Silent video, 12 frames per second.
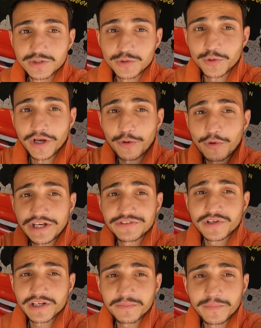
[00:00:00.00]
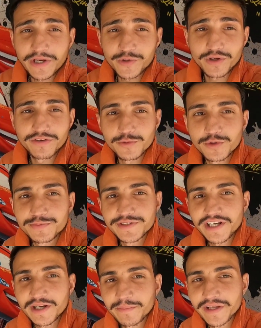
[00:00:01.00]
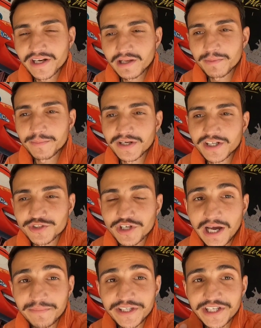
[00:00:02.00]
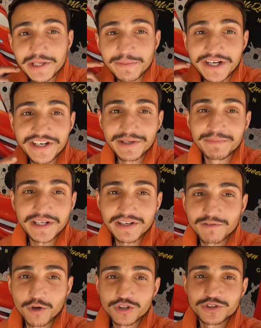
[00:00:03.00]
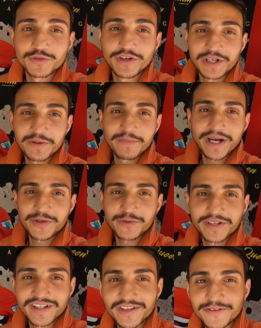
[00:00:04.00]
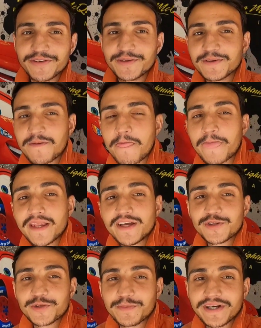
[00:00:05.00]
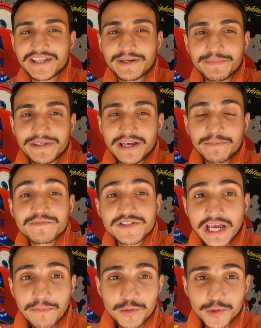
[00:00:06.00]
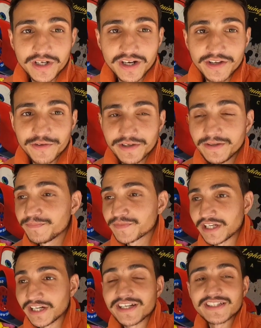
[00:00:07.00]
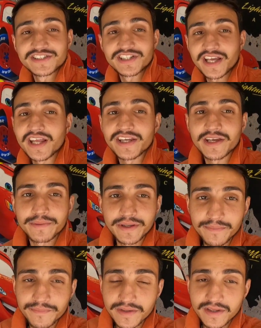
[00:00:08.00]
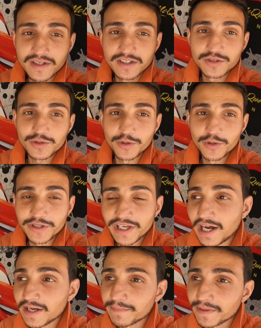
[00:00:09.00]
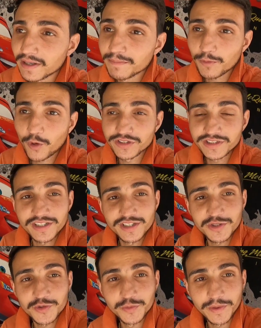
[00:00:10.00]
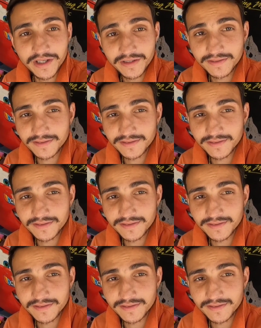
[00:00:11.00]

सो हेलो गाइज वेलकम बैक टू अवर यूट्यूब चैनल मेरा नाम पंकज और आप देख रहे हैं भाई ड्रीम टेक ब्लॉग्स तो वेलकम बैक टू अनदर वीडियो तो भाई अभी हम जयपुर खड़े हुए इंडस्ट्री एरिया में सो so, यहाँ पे हम पहुँच गए थे सुबह